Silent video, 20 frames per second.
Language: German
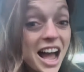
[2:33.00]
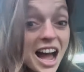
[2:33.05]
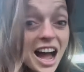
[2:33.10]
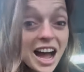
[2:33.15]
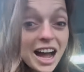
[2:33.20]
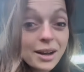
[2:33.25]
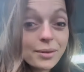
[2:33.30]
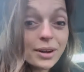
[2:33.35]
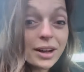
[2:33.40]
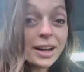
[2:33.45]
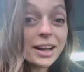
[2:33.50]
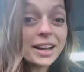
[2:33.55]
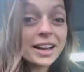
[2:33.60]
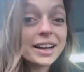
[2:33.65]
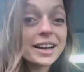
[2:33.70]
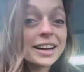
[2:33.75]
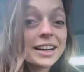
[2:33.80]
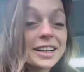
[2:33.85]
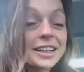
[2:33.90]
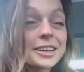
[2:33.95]
Aber
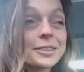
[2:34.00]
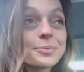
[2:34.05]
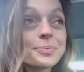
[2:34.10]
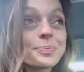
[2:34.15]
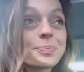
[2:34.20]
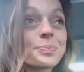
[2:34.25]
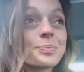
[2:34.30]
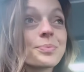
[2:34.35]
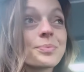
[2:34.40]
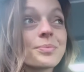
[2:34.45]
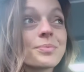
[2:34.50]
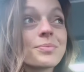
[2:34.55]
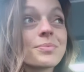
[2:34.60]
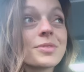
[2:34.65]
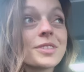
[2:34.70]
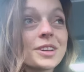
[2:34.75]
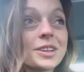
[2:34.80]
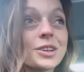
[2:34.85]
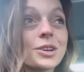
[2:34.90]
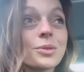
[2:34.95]
ähm,
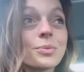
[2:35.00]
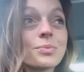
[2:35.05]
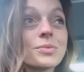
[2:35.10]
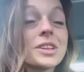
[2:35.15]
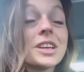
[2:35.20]
genau.